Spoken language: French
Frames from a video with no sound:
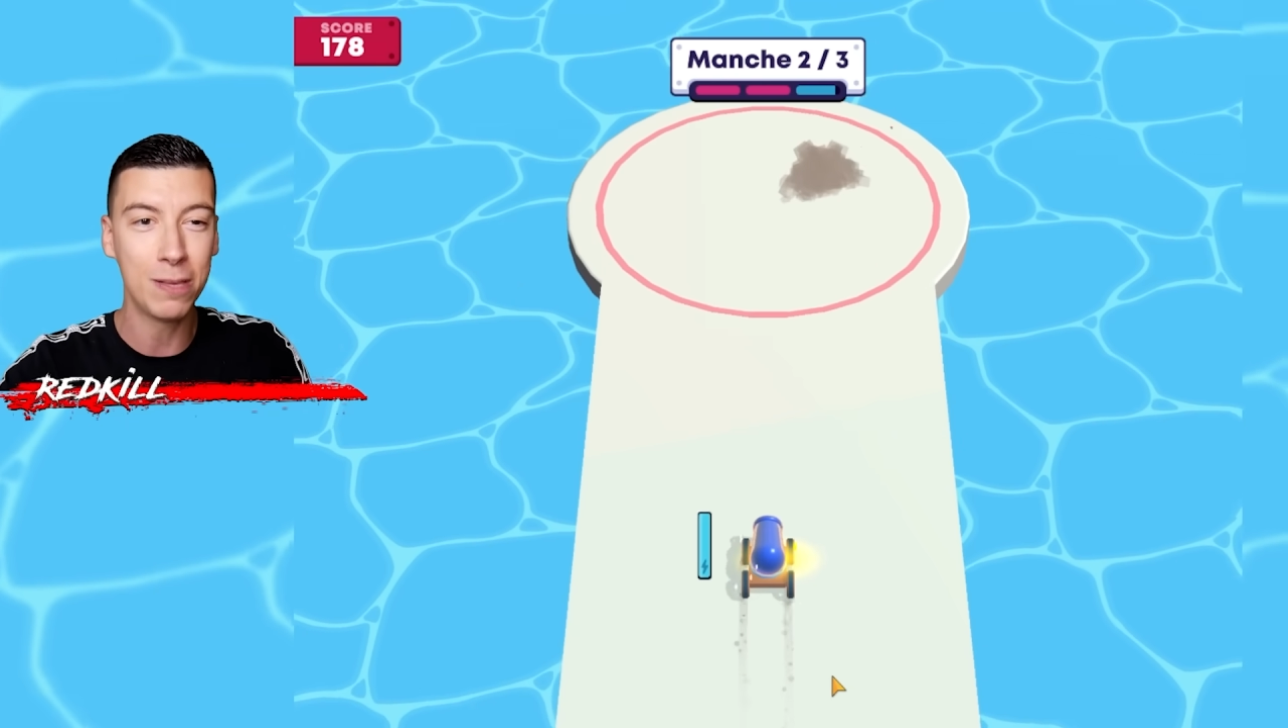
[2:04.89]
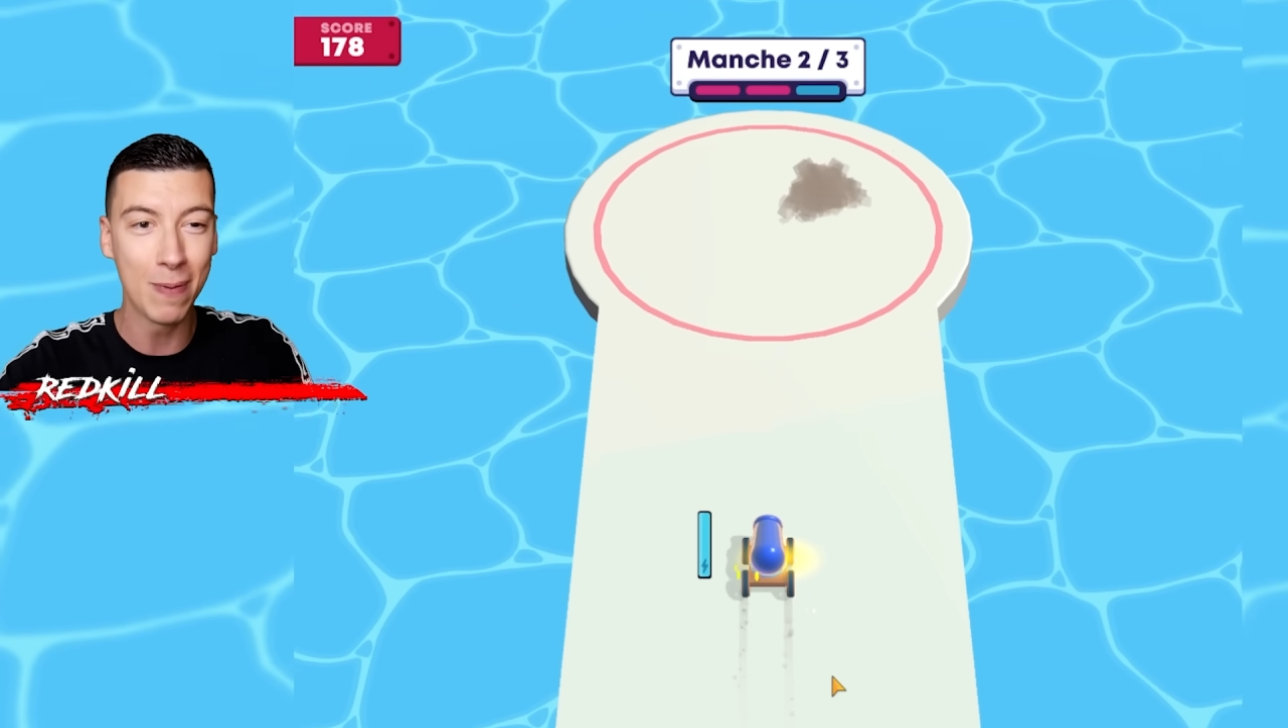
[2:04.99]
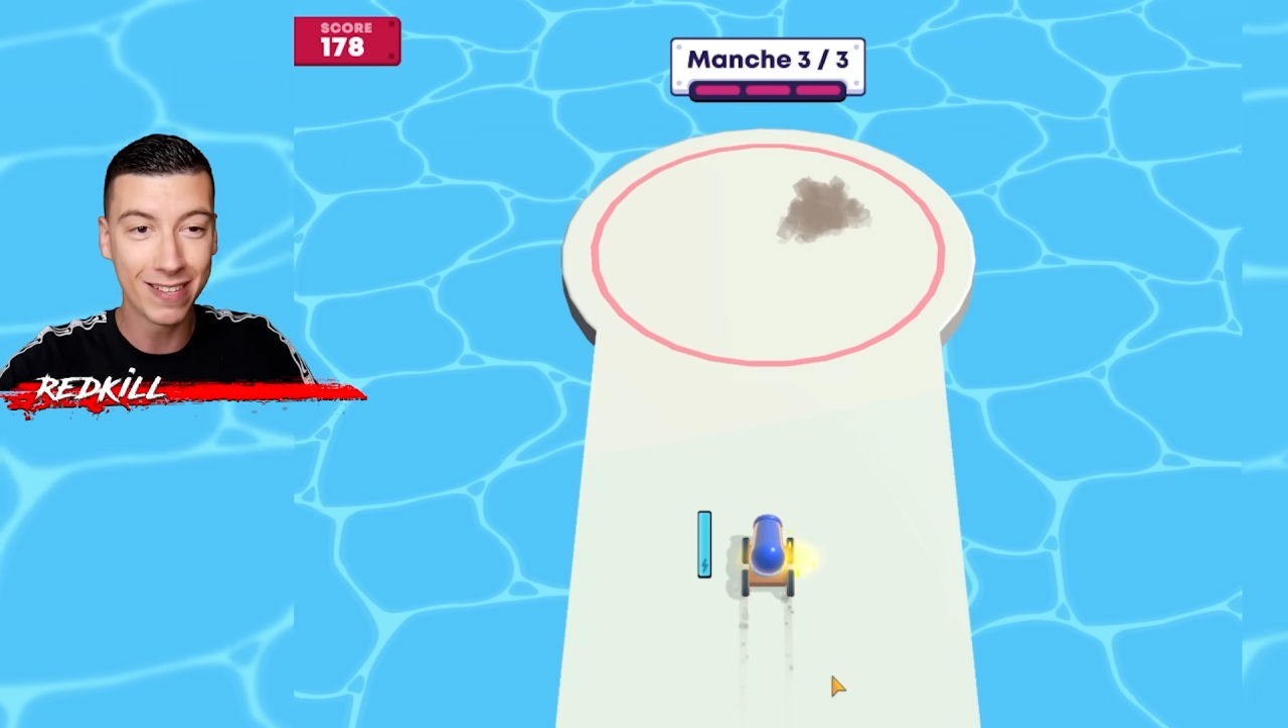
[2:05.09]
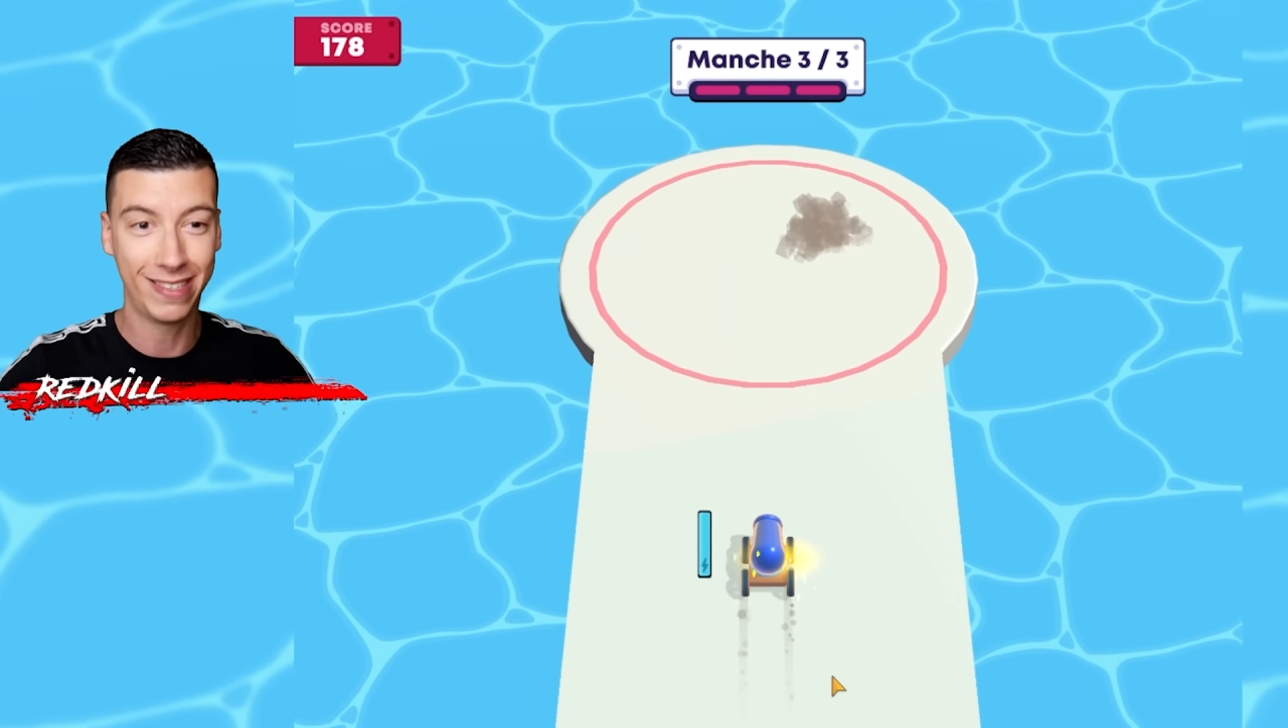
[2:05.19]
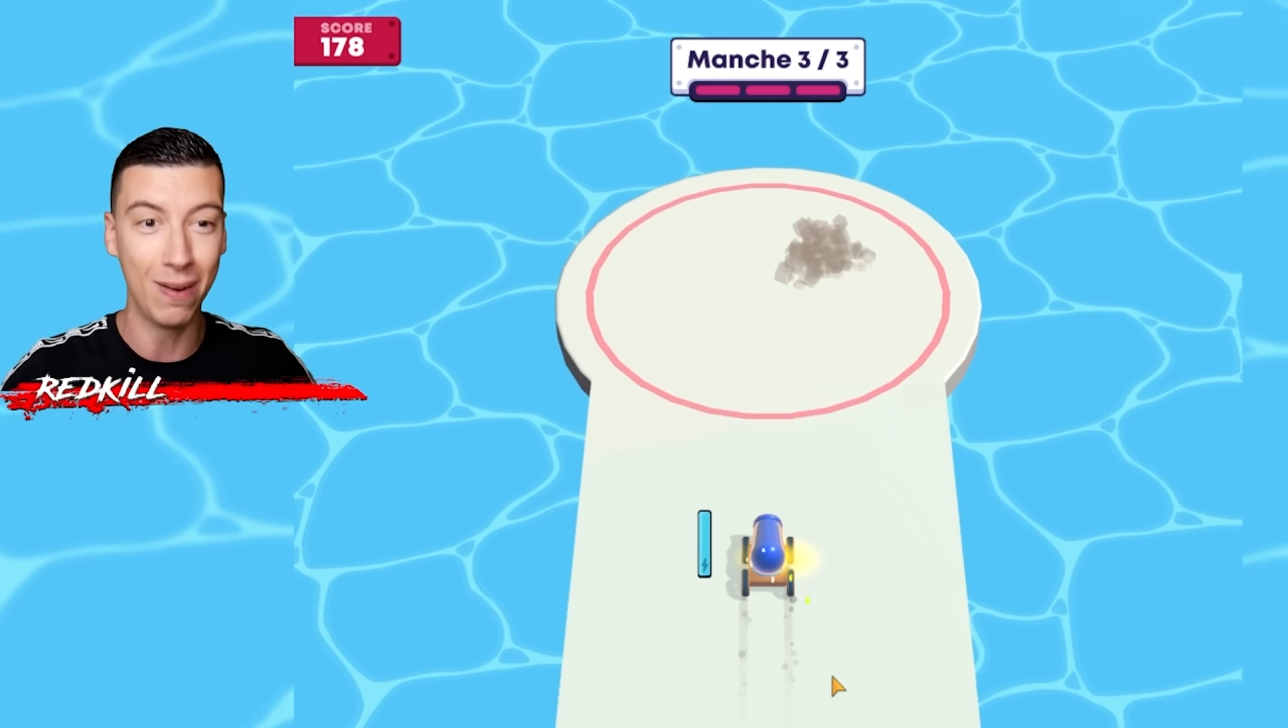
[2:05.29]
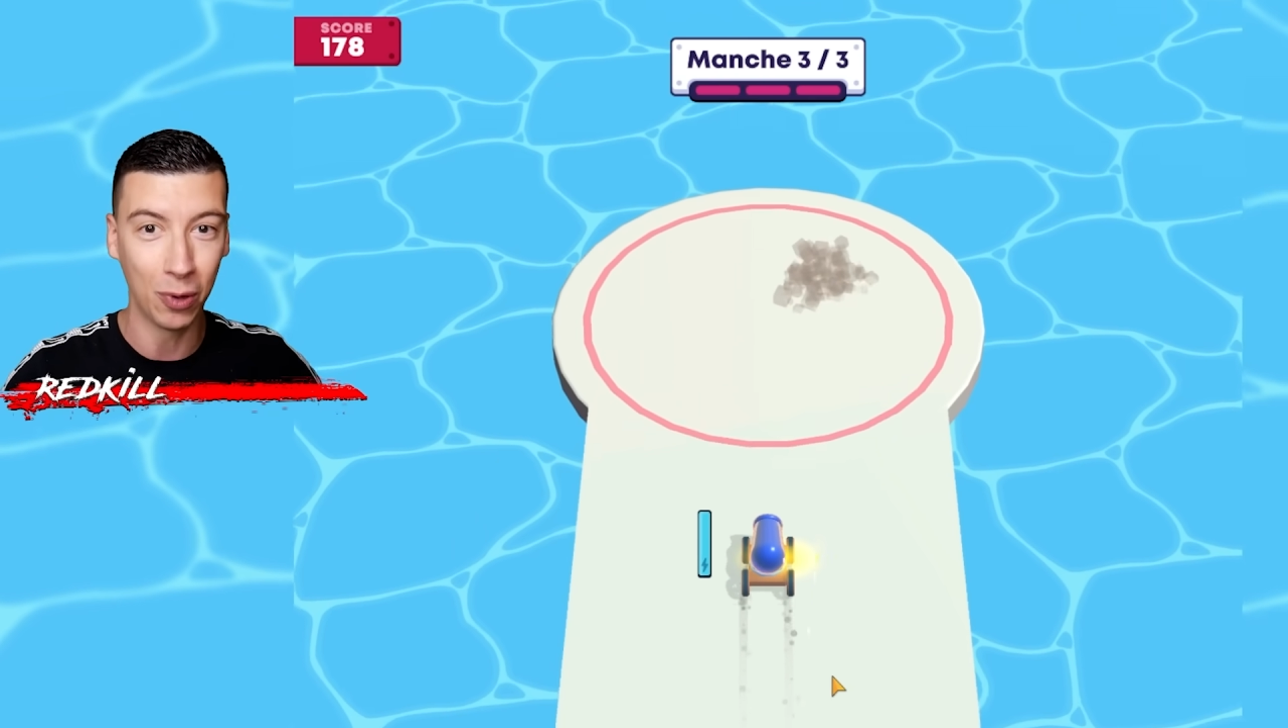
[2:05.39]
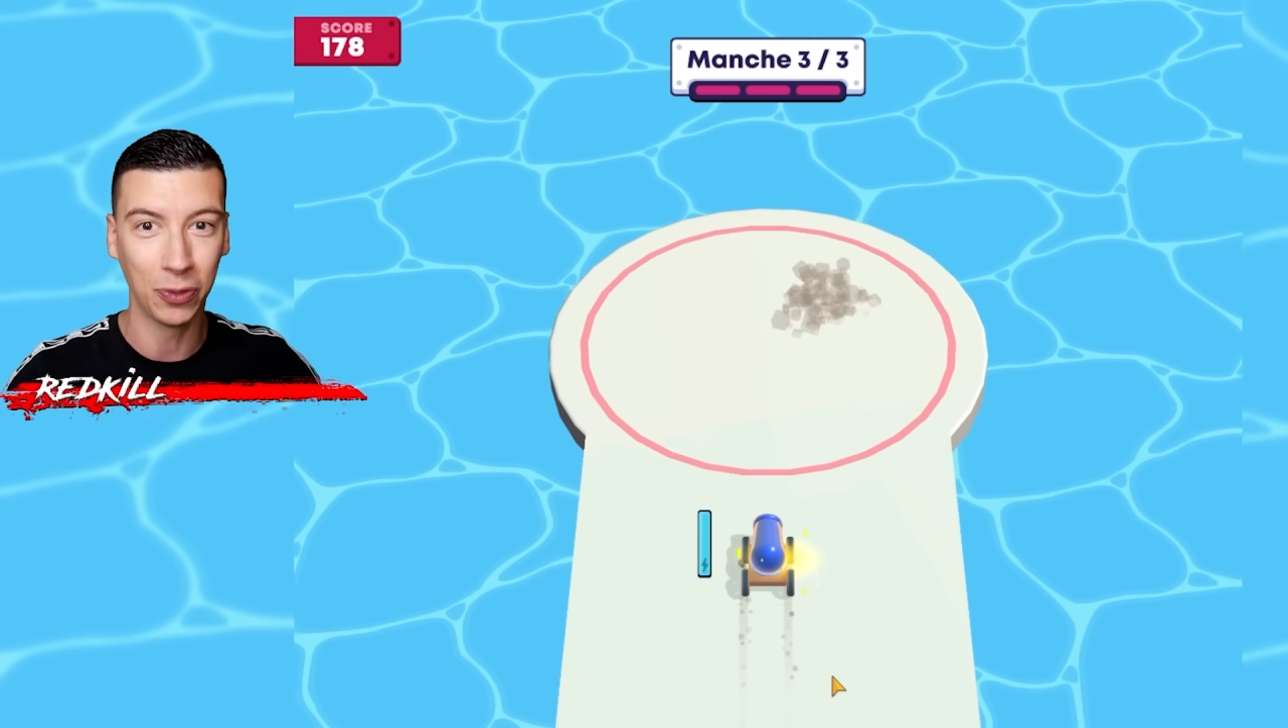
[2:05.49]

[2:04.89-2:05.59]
Il se passe tellement